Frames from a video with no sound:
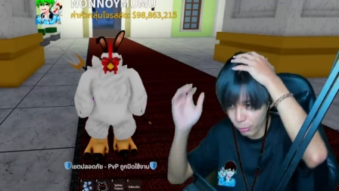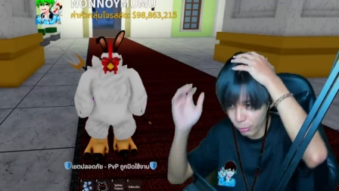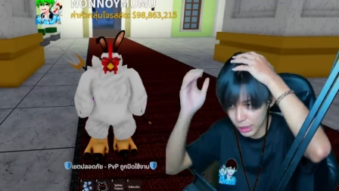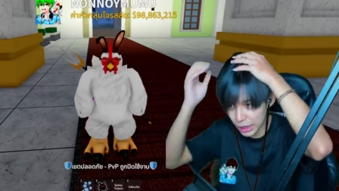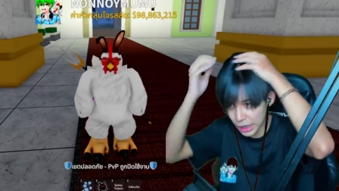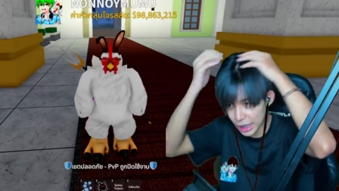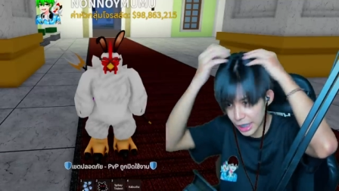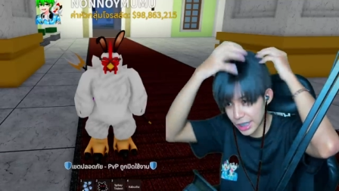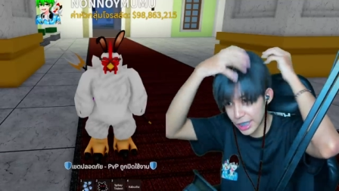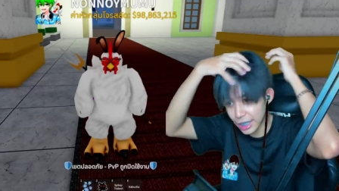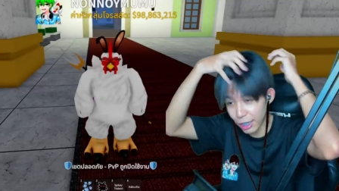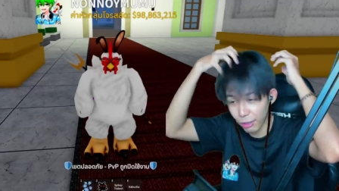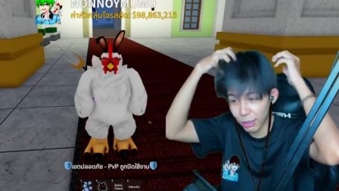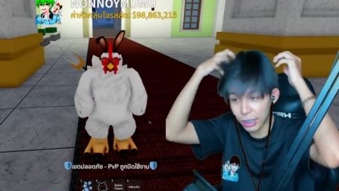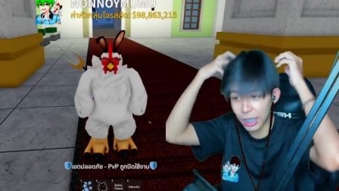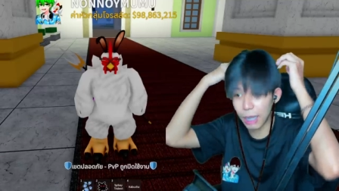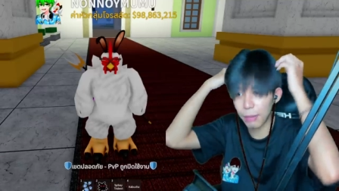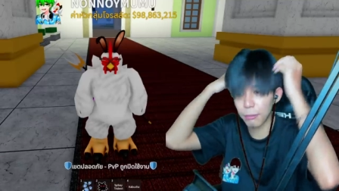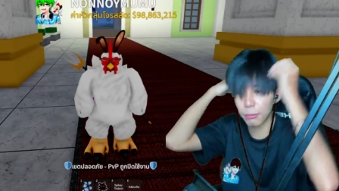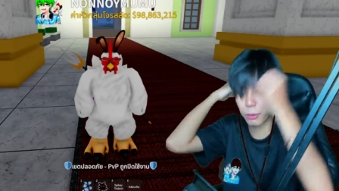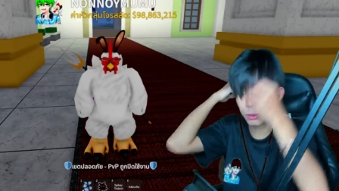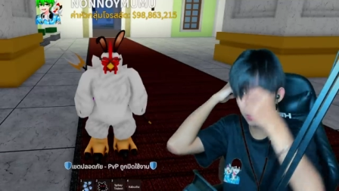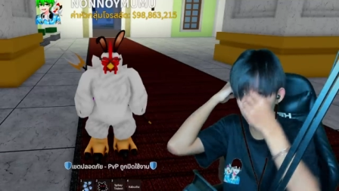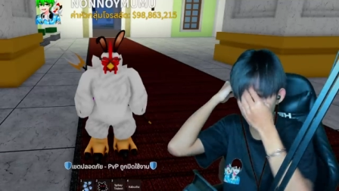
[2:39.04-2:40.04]
สีเขียวนะครั
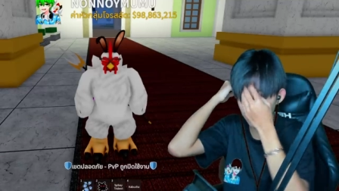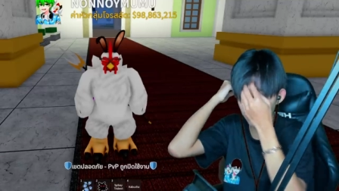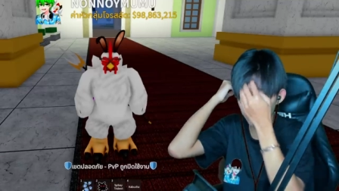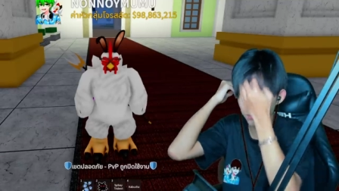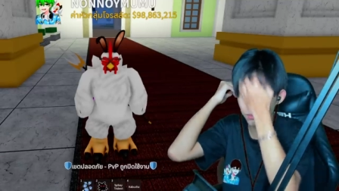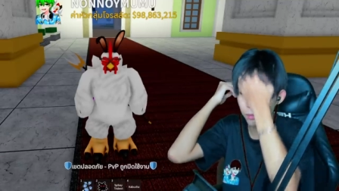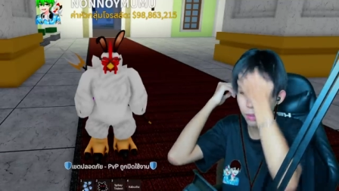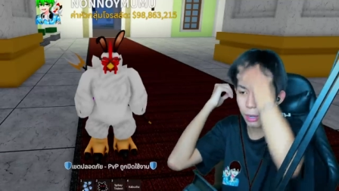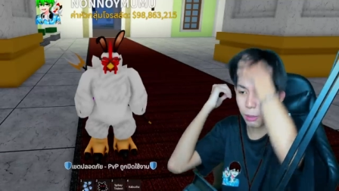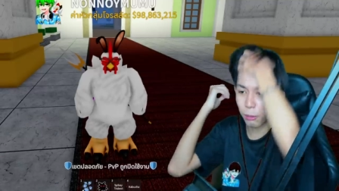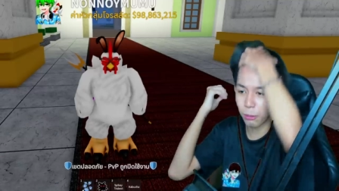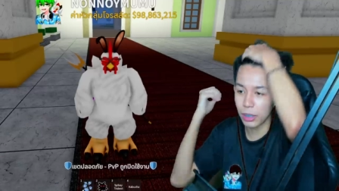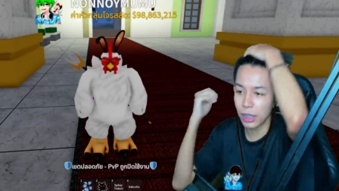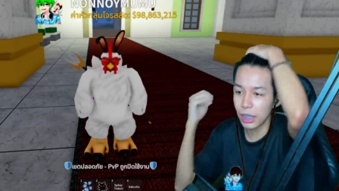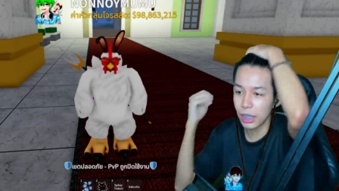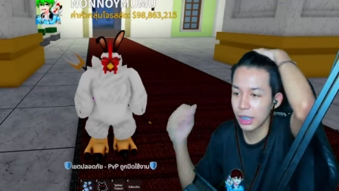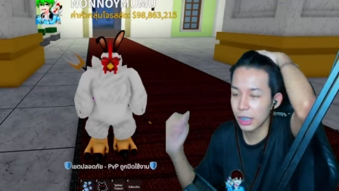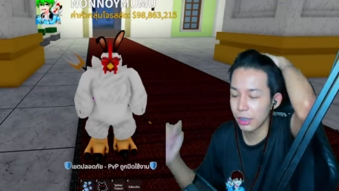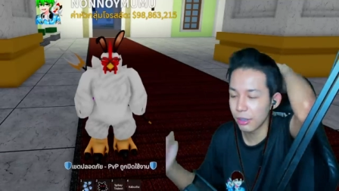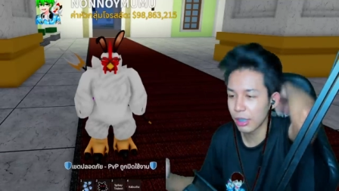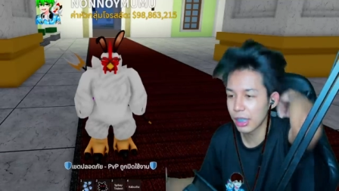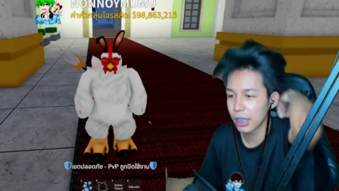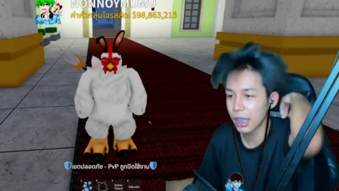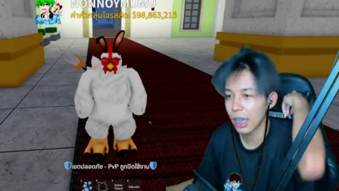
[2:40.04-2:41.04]
บทุกคนก็ฝากกดให้ถึ
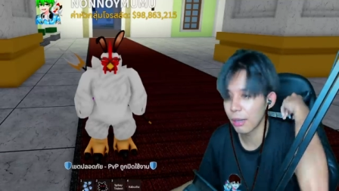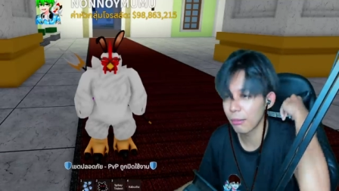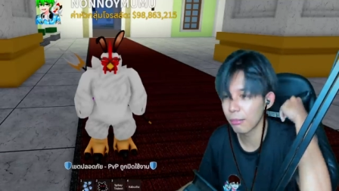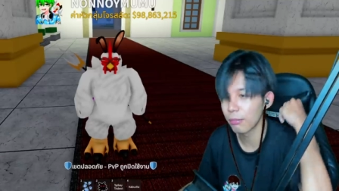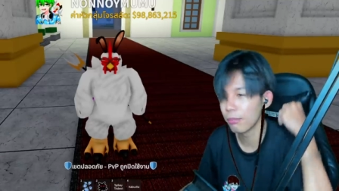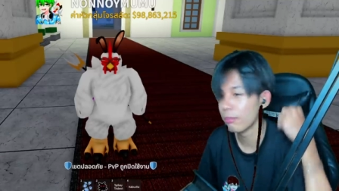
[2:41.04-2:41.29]
งด้วยนะครับ